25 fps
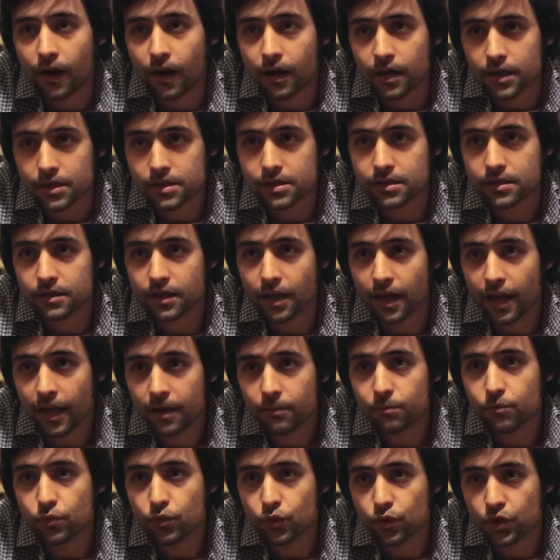aslında
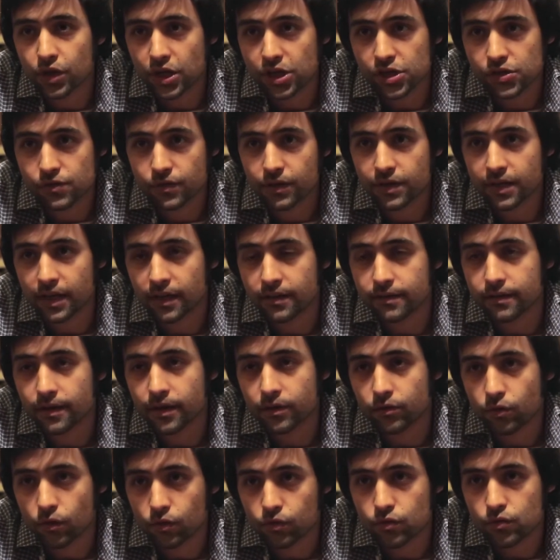en büyük keşfi
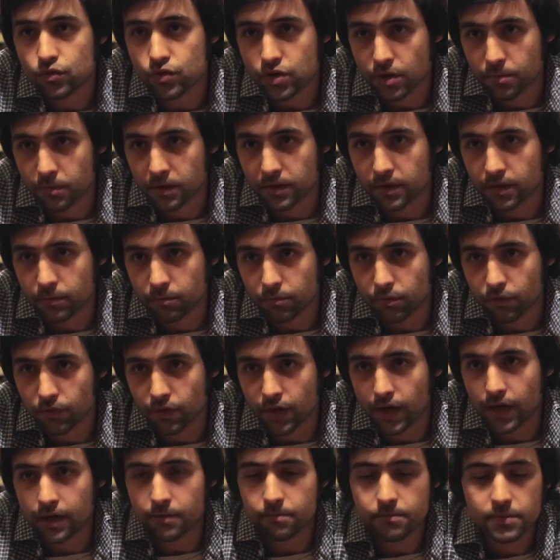kendine döndüğü zaman yapıyor.
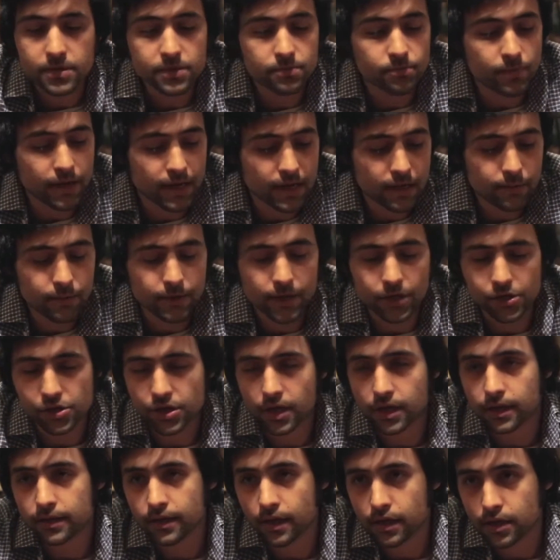Yani biz belli bir
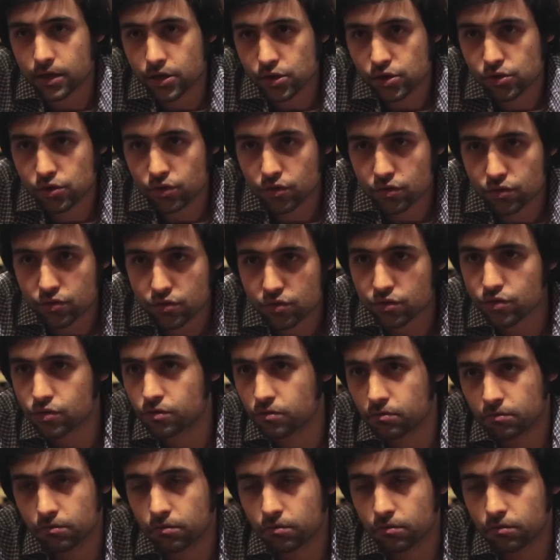yaşa kadar yaşıyoruz.